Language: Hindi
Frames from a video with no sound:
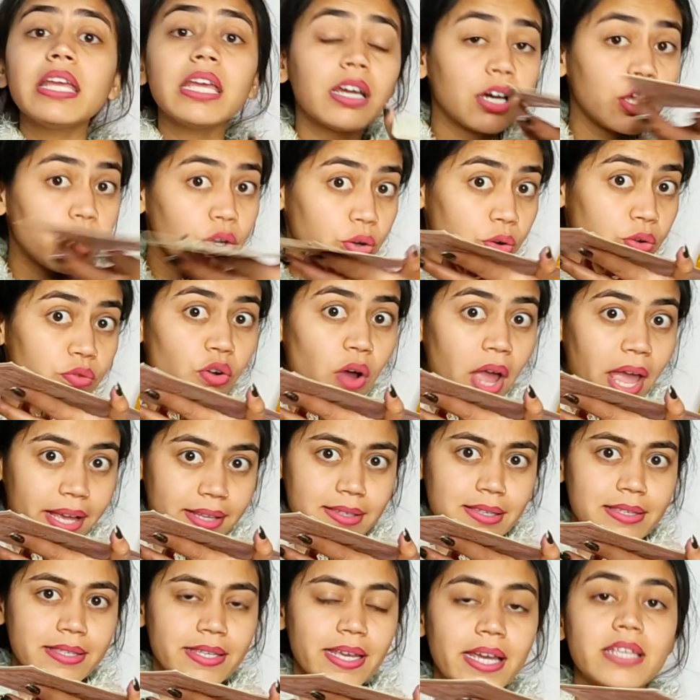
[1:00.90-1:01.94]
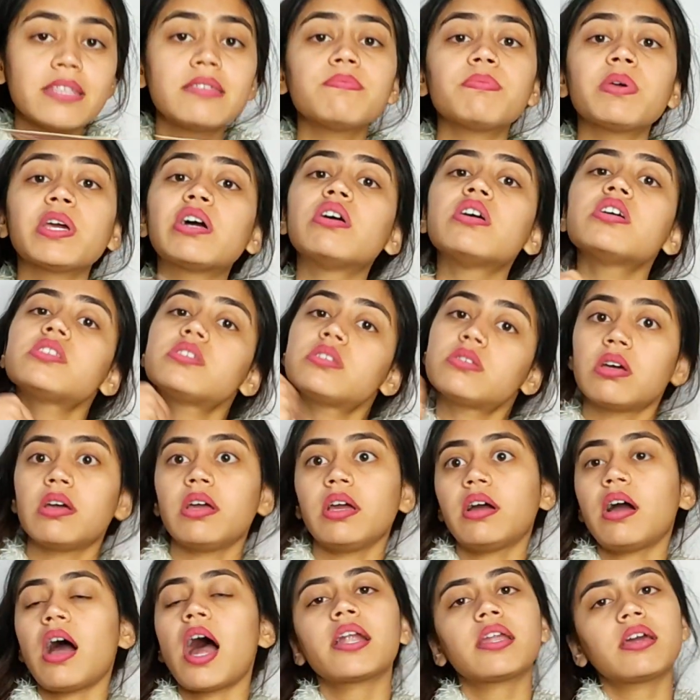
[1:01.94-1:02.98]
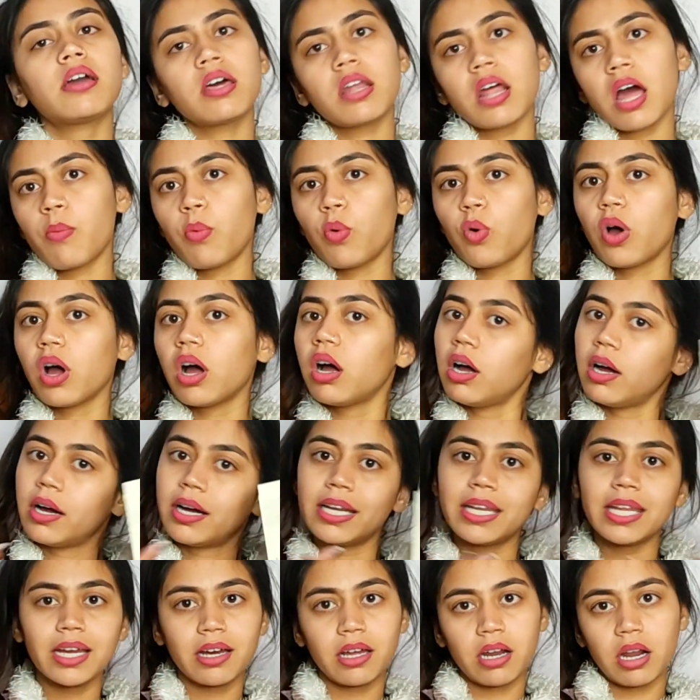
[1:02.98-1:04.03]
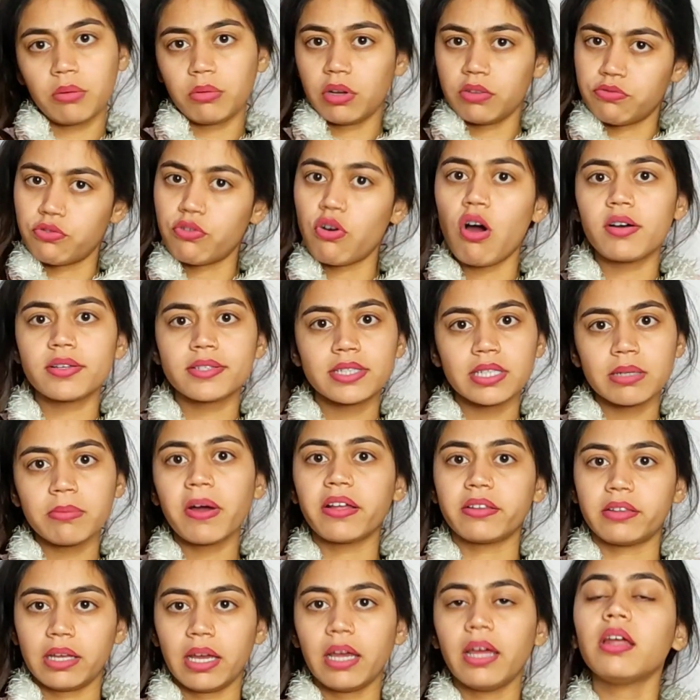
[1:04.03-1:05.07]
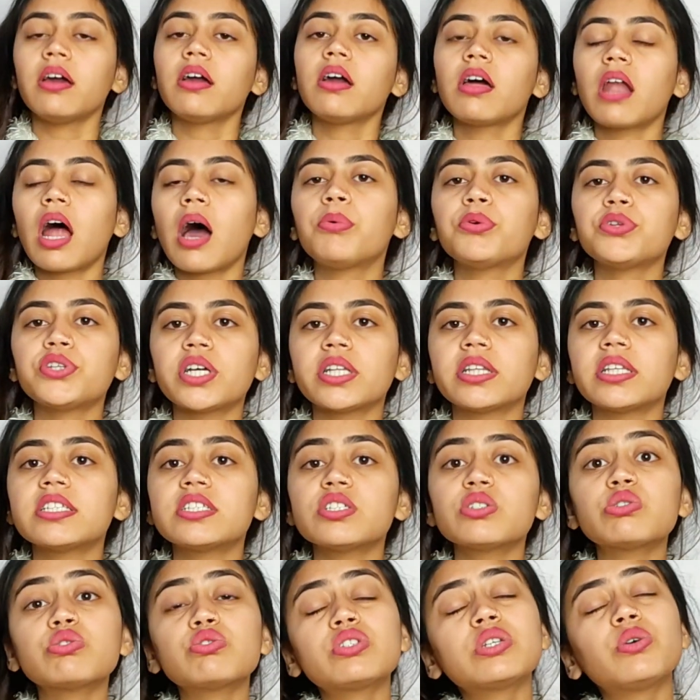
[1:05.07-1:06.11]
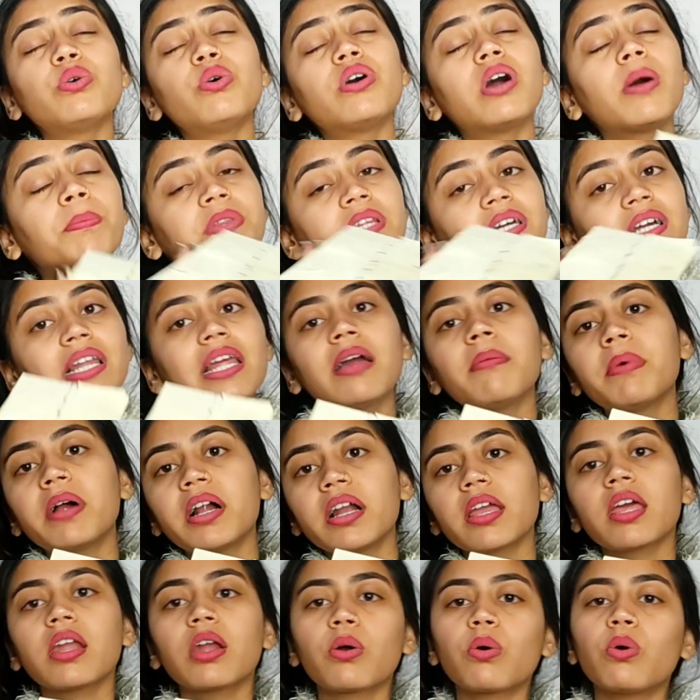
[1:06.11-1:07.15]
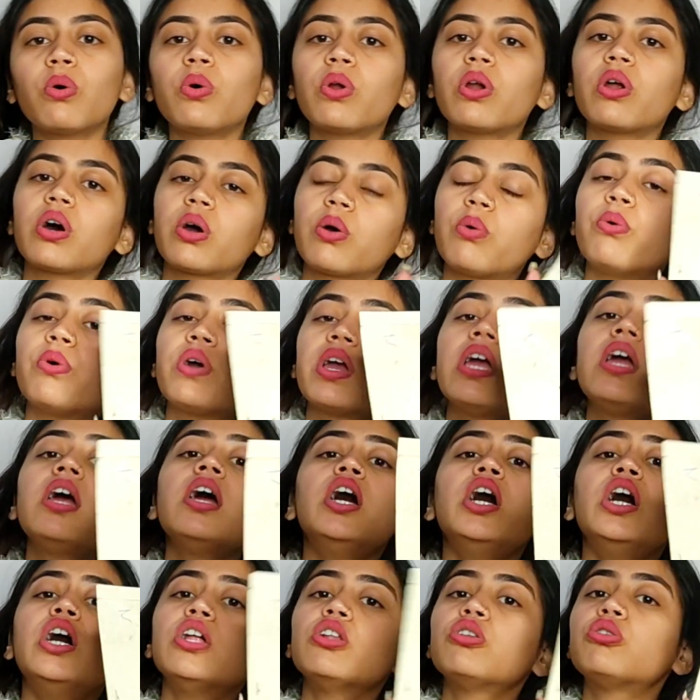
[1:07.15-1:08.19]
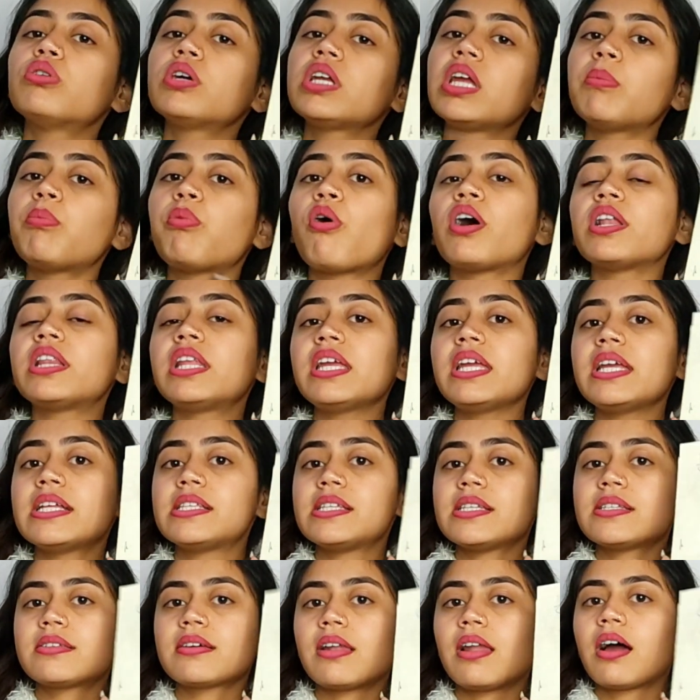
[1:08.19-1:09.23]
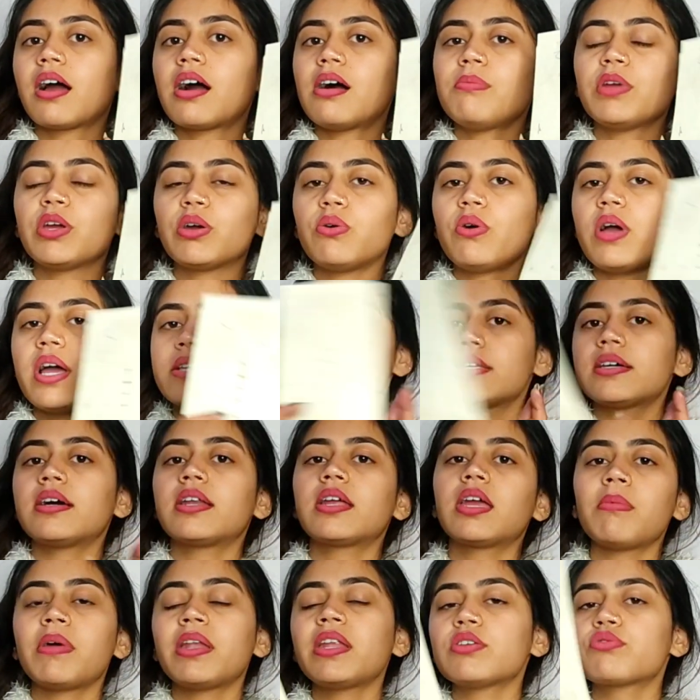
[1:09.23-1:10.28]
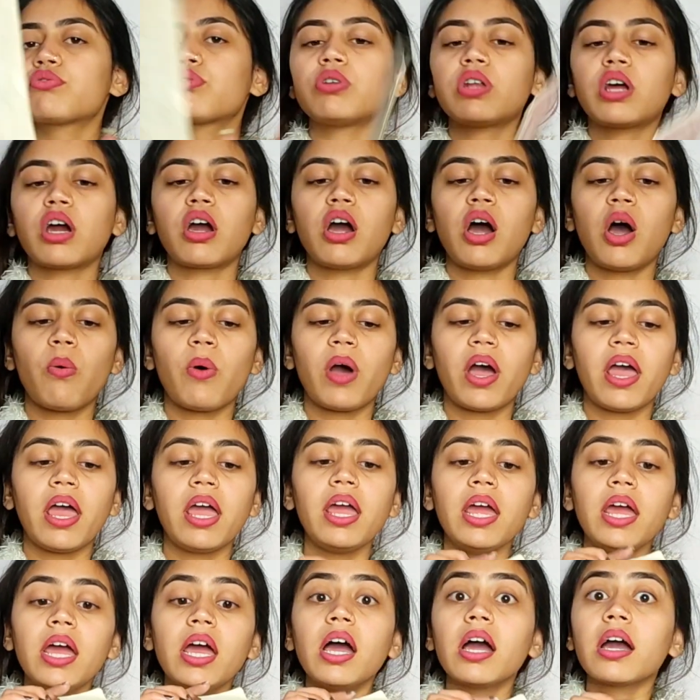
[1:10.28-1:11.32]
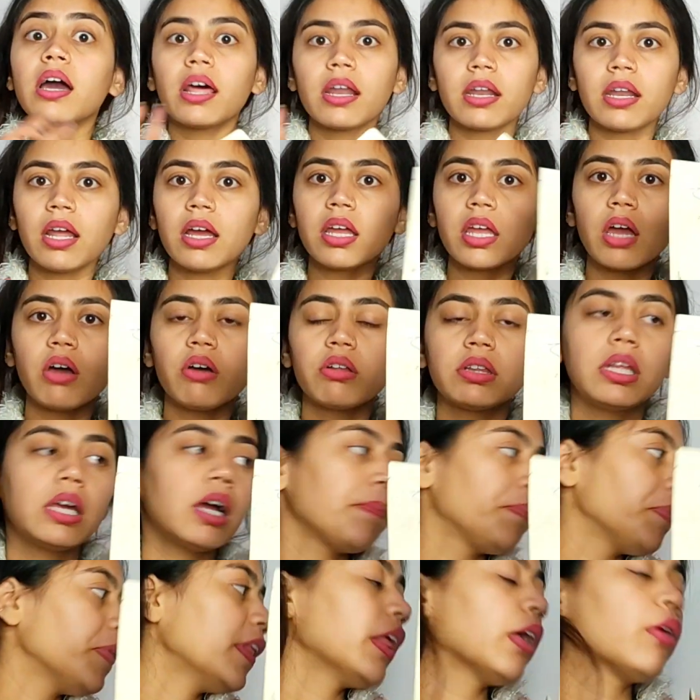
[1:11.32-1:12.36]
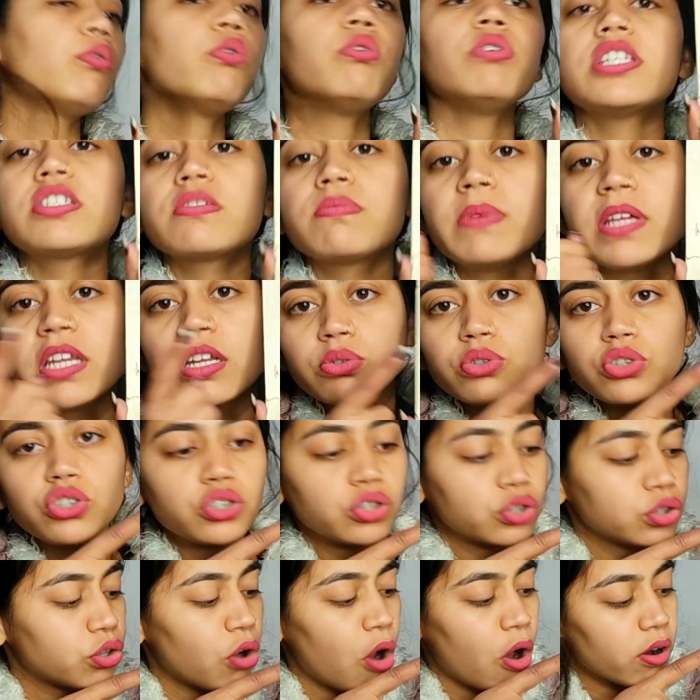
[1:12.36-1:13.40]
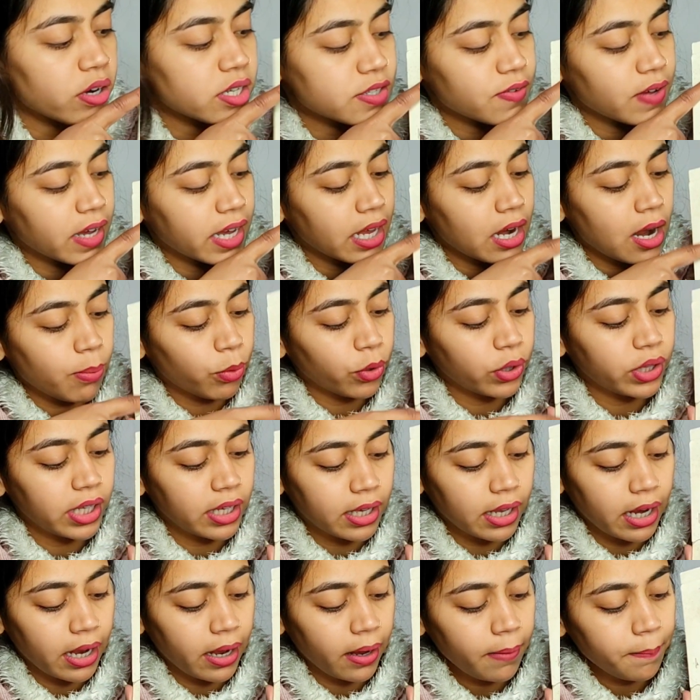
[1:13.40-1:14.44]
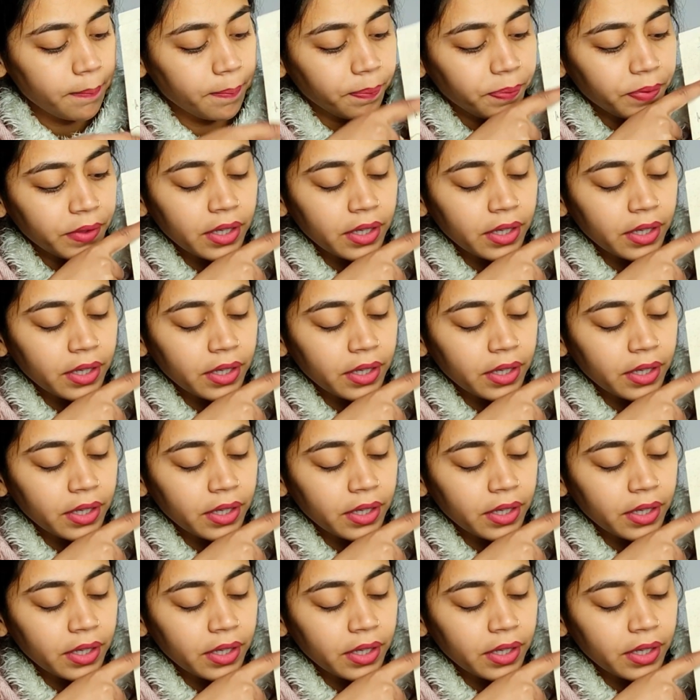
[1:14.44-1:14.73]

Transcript: नहीं कर रही हूँ वो एक्सरसाइज बिकॉज कार्ड खराब होगा अगर ये खराब ऑफकोर्स ही बात है ना खराब हो जाती है चीज उसको कब तक लेके पकड़ के रखो रखोगे तो ये बहुत ही इजी सा लगा मेरे को ऐसे करके मैंने इसको रखा हुआ है करना क्या होता है आपने देखो इसमें ना कुछ डॉट्स वगैरह आपको दिख रहे हैं